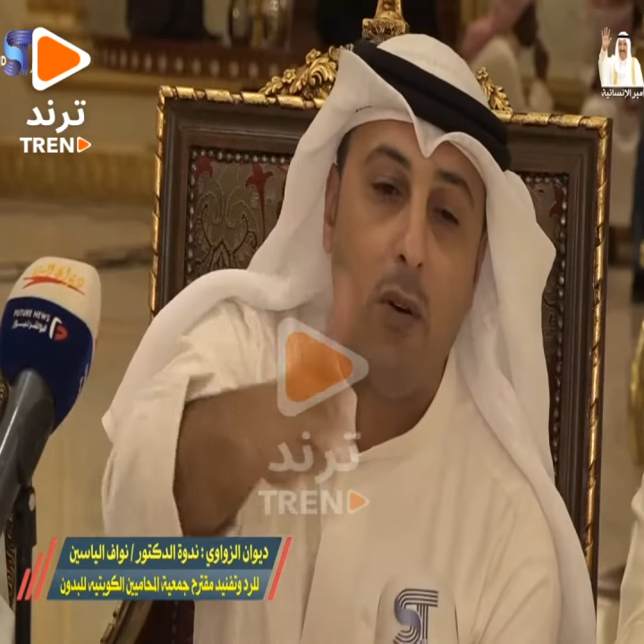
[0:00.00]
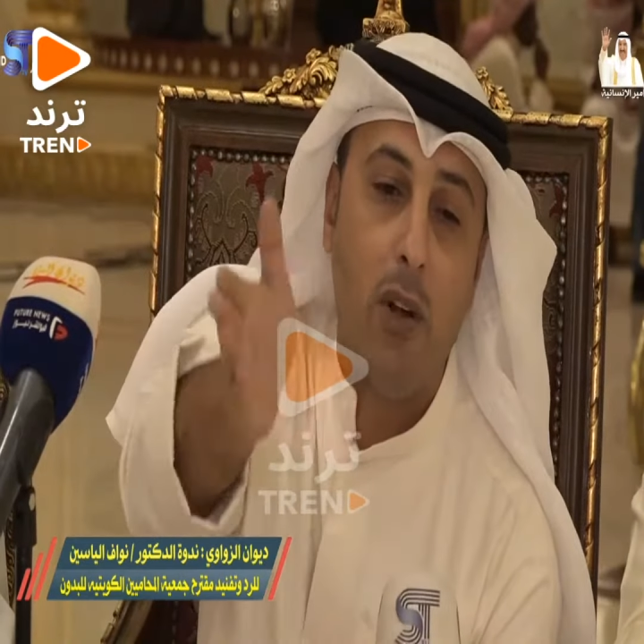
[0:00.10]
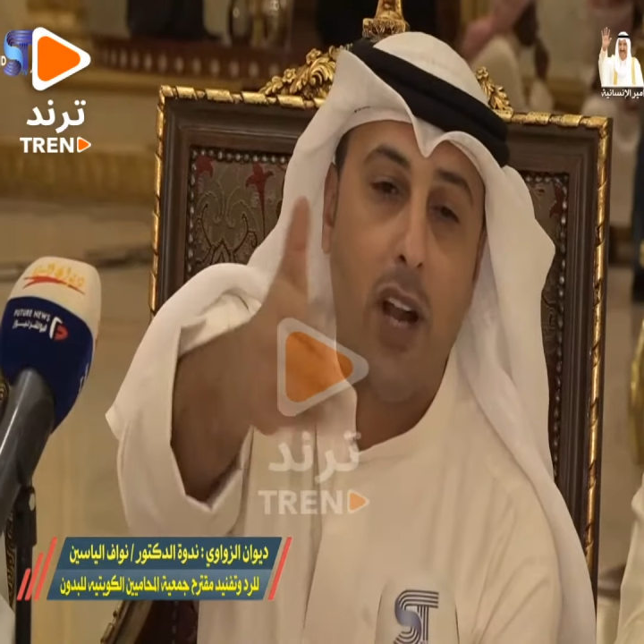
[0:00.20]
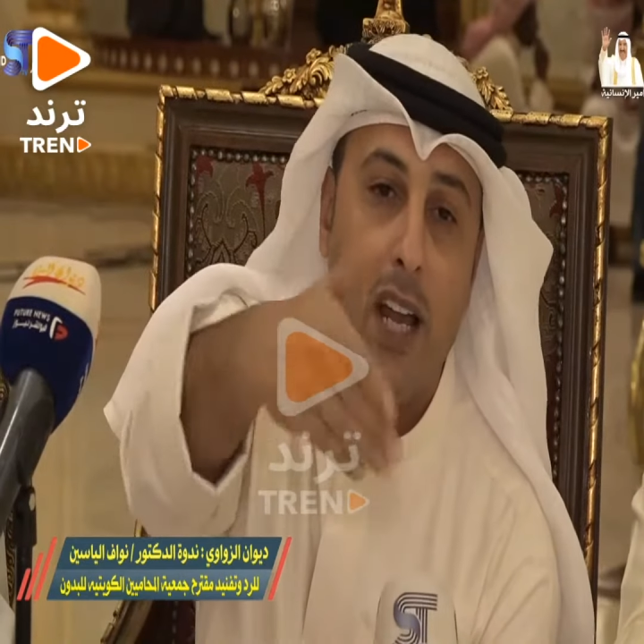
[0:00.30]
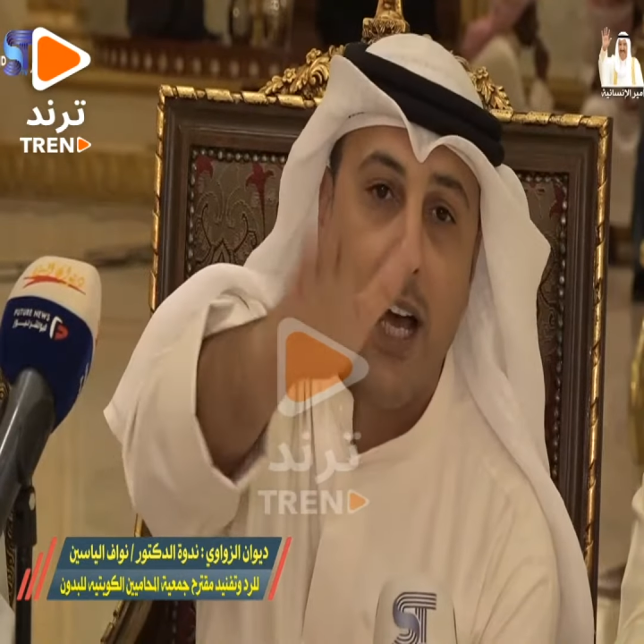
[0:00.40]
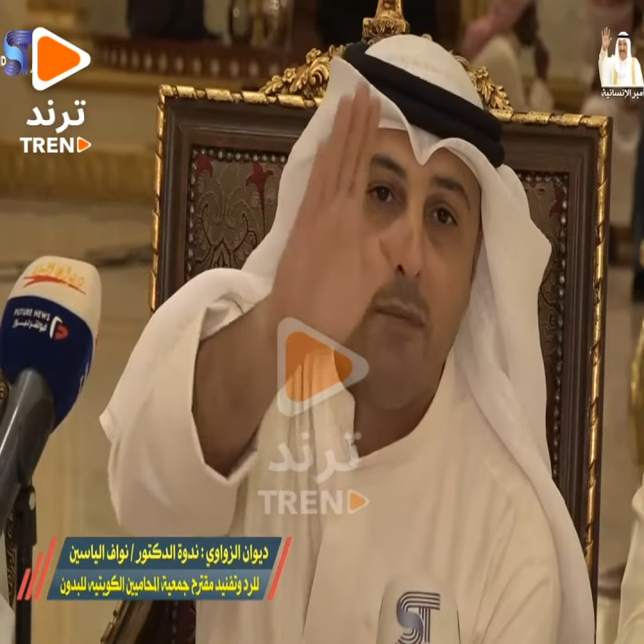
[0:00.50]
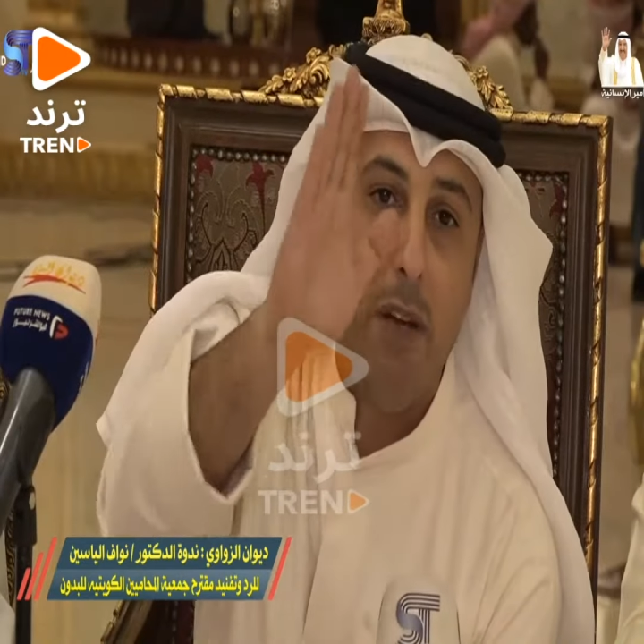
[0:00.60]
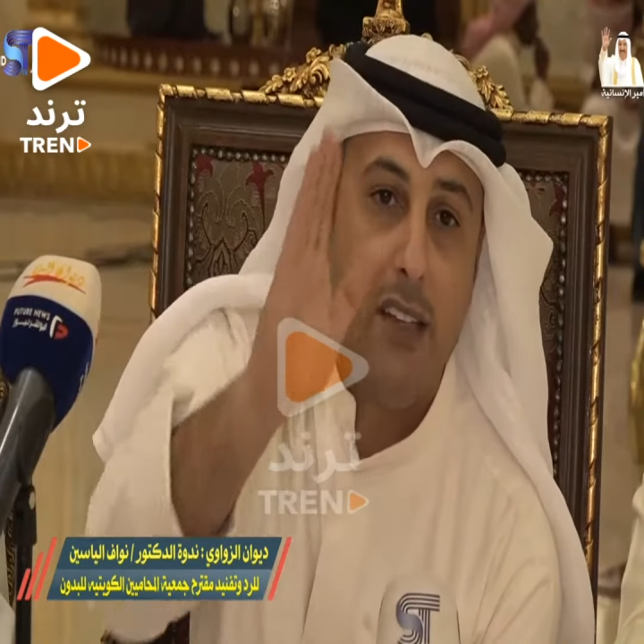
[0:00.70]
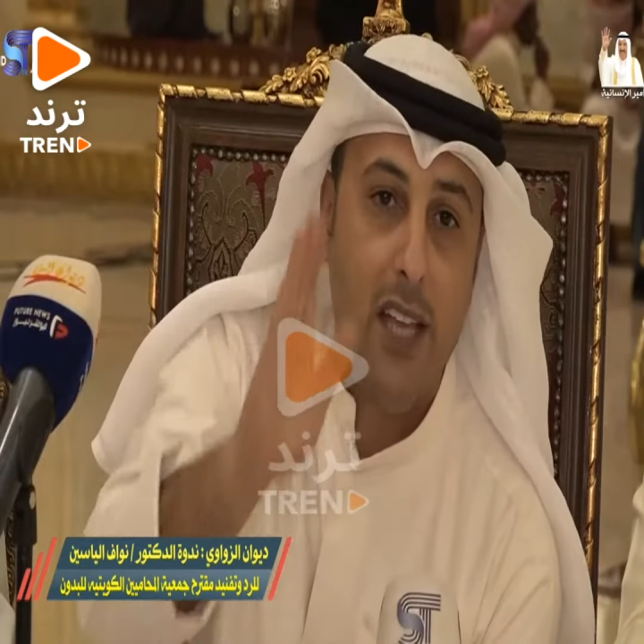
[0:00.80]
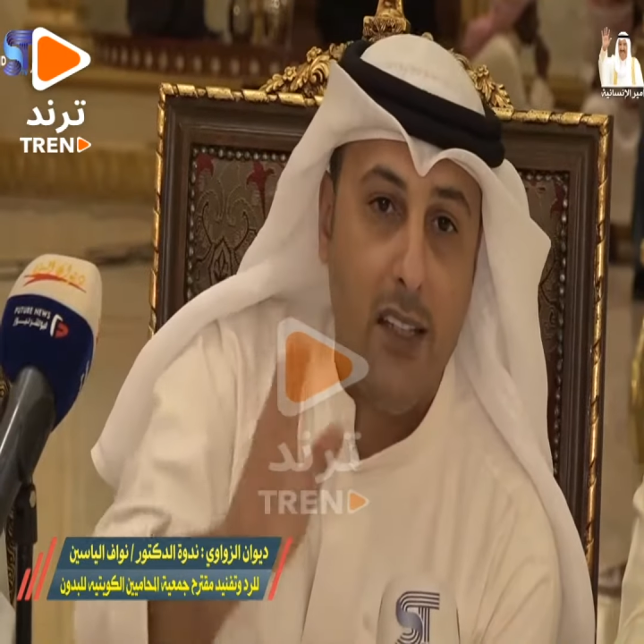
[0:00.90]
قرآن قابل
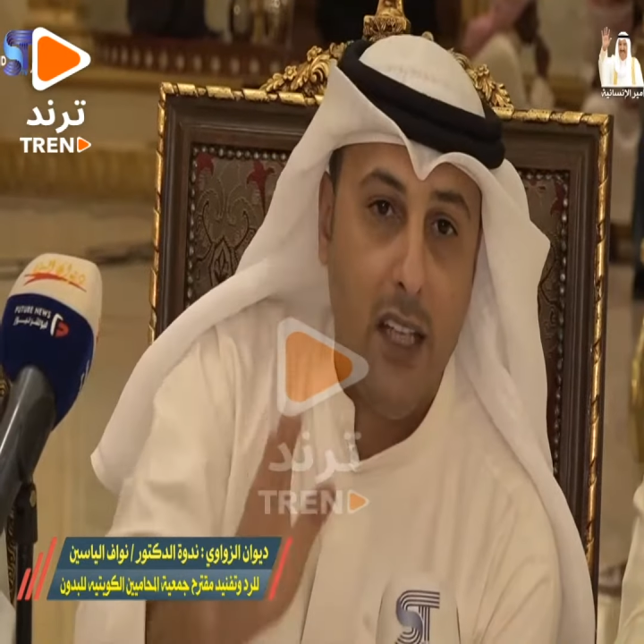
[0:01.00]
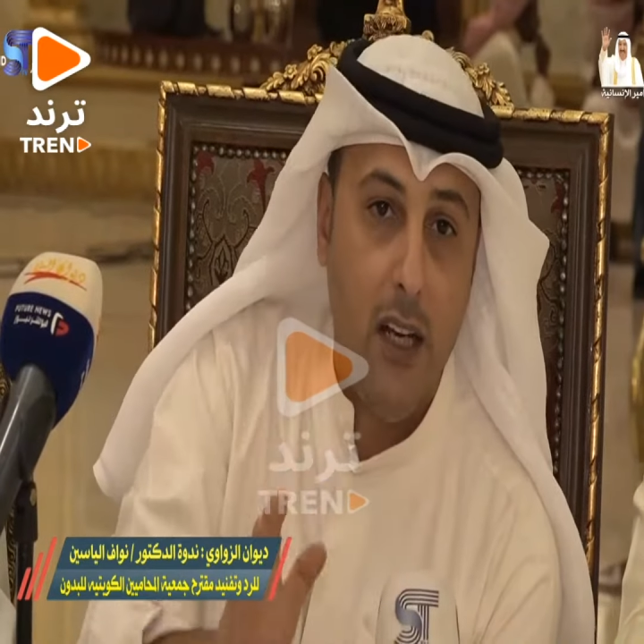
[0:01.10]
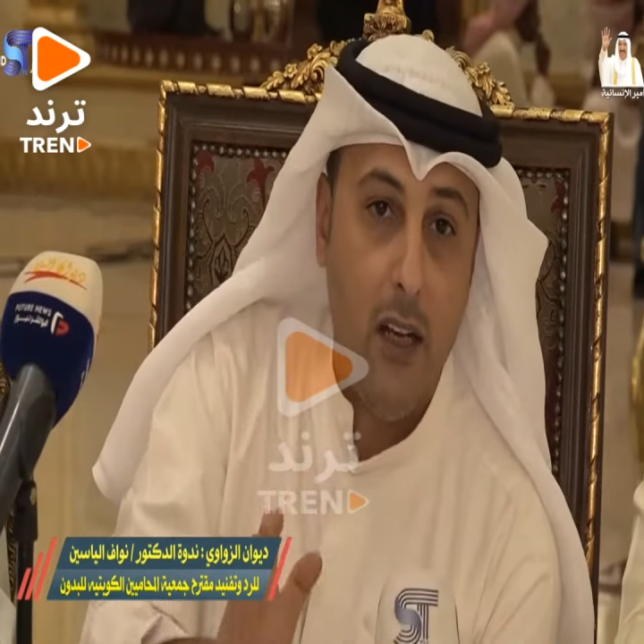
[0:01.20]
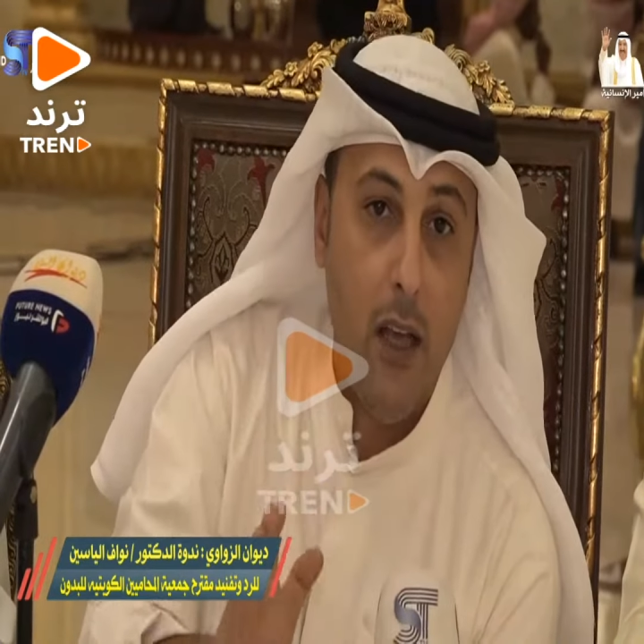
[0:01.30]
للتعديل